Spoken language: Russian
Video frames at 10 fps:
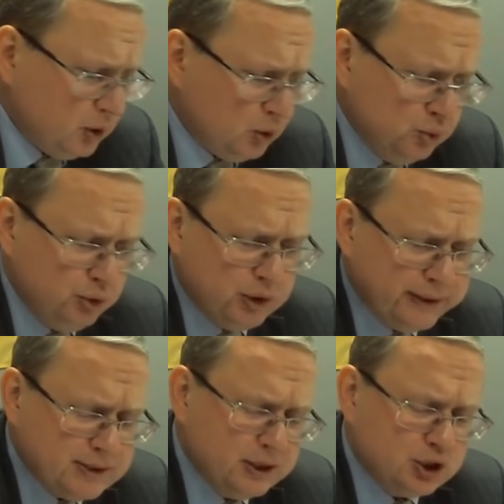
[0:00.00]
У нее
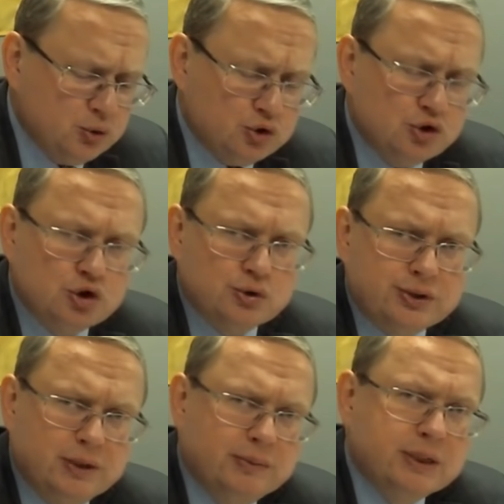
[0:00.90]
однозначно очень
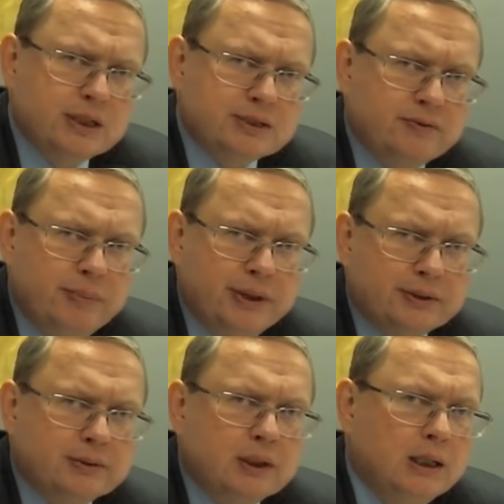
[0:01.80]
жесткие обязательства
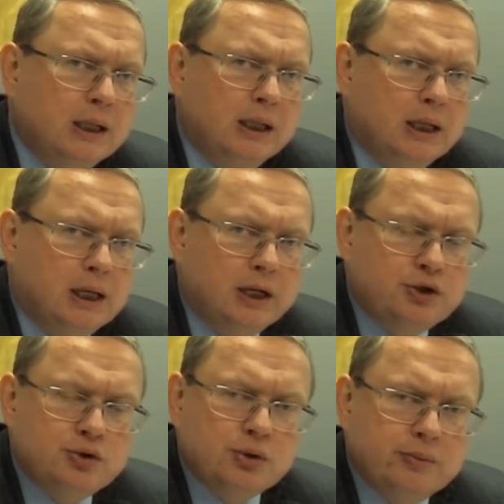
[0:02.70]
перед а,
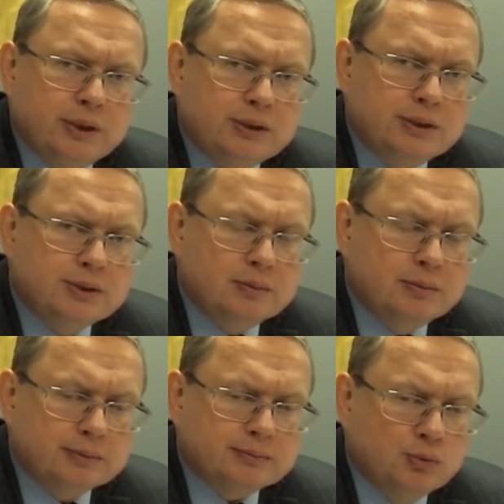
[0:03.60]
черными
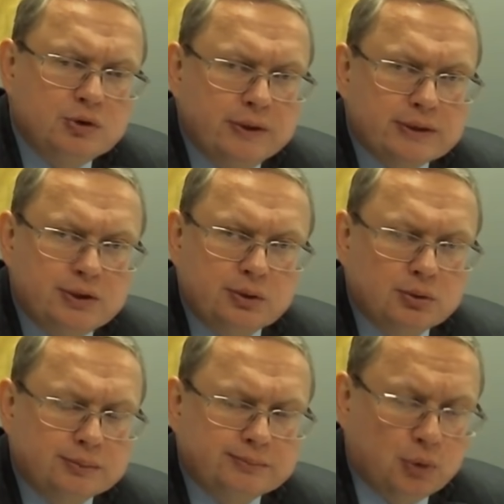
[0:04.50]
расистами. Тут деваться
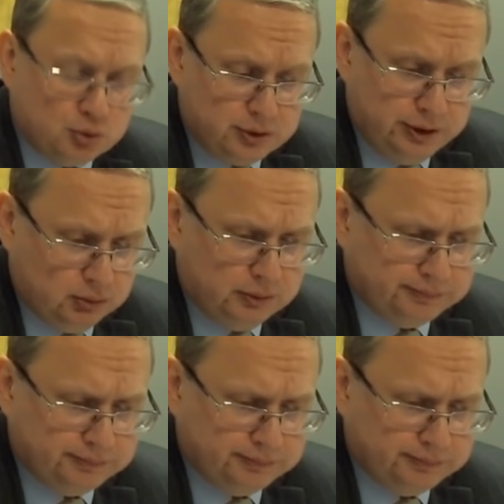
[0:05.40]
некуда. Просто некуда.